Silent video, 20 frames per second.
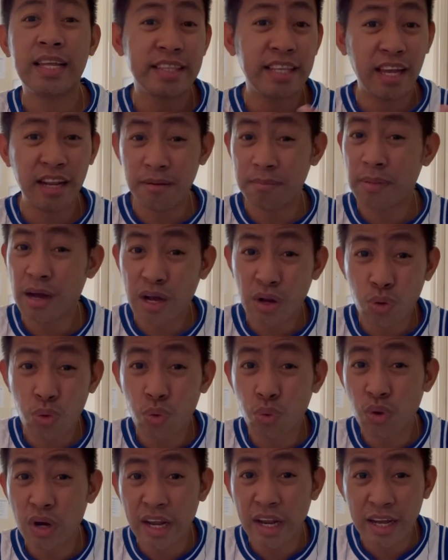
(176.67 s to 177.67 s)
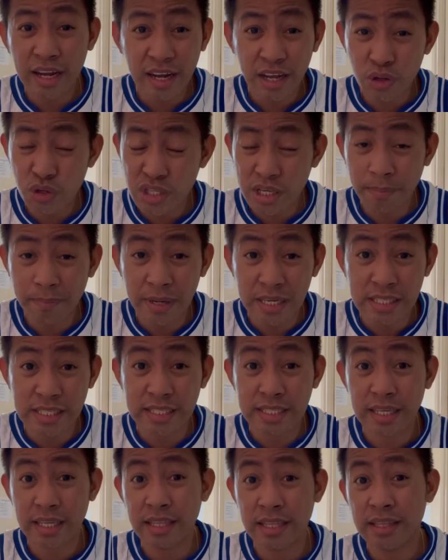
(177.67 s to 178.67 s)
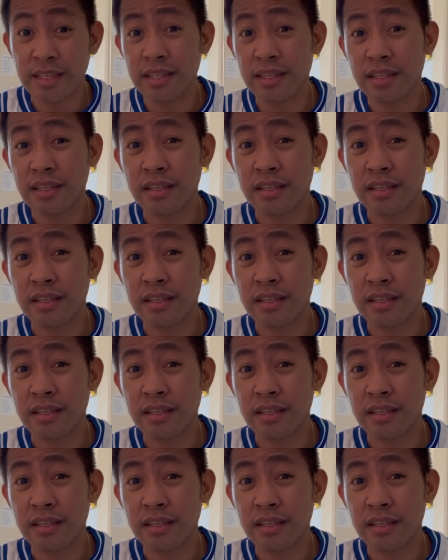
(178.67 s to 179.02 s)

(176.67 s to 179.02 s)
Dahil ba kulang kayo sa pansin?